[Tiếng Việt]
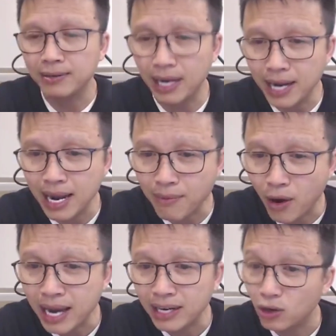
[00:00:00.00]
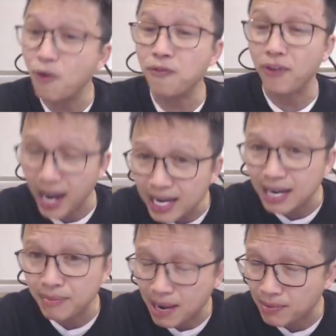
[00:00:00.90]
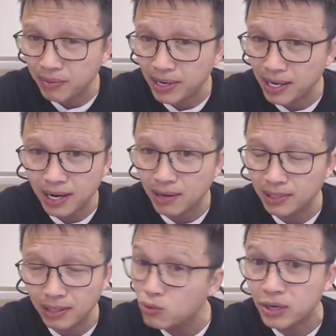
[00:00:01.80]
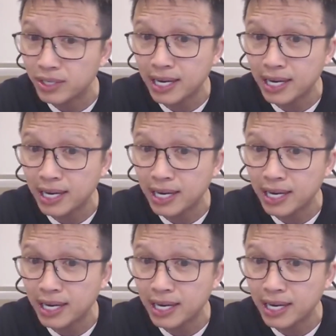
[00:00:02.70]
đây em hỏi anh là có phải là bị em khập khiễng hay không thì cũng chưa chắc.